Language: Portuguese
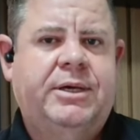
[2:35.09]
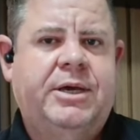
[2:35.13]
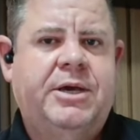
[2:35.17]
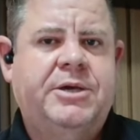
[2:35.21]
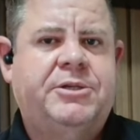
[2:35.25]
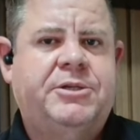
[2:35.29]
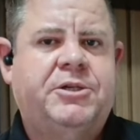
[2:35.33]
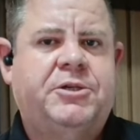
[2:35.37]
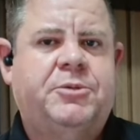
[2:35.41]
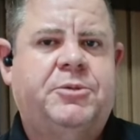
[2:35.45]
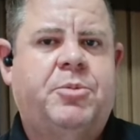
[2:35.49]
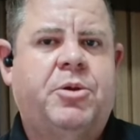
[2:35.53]

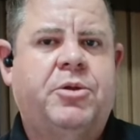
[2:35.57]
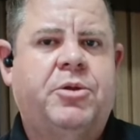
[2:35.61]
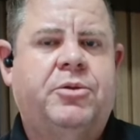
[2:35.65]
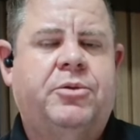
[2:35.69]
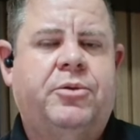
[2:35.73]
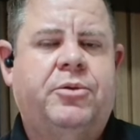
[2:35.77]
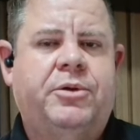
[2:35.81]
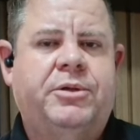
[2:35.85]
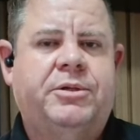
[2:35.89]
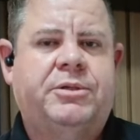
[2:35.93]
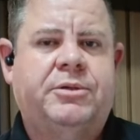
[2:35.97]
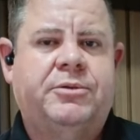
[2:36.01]
Esses
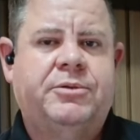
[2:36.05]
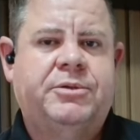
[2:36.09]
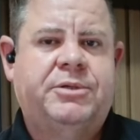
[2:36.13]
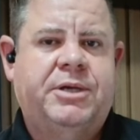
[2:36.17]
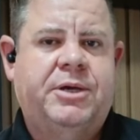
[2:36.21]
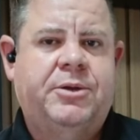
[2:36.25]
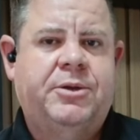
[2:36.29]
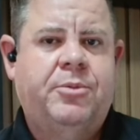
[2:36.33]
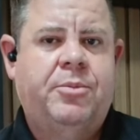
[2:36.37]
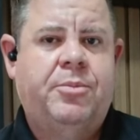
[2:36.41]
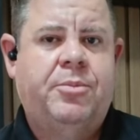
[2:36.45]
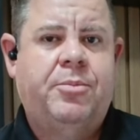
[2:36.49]
produtores estão
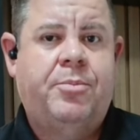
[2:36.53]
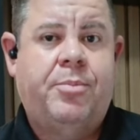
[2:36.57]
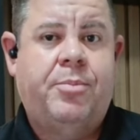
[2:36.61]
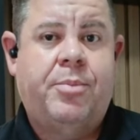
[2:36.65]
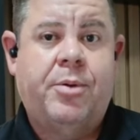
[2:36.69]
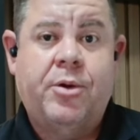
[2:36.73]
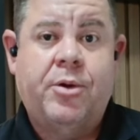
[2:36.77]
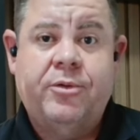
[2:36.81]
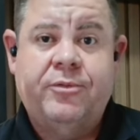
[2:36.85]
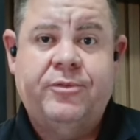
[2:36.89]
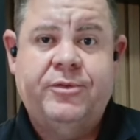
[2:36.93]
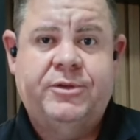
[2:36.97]
sendo
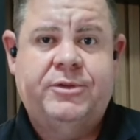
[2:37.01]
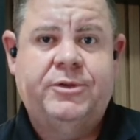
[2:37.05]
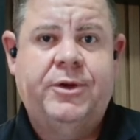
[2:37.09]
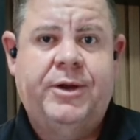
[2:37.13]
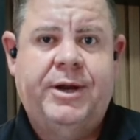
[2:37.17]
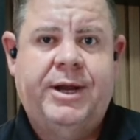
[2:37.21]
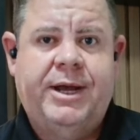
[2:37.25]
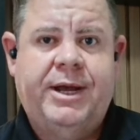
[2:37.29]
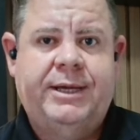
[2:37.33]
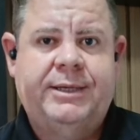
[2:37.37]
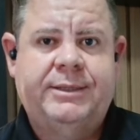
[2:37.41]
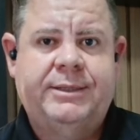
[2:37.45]

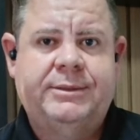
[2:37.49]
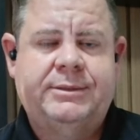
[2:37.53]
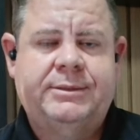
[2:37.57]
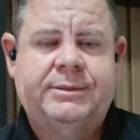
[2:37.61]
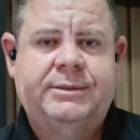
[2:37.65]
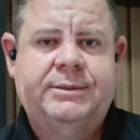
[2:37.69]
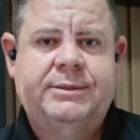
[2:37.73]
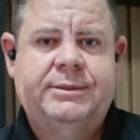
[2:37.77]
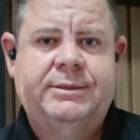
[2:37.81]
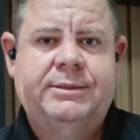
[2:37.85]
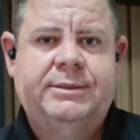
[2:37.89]
profissionais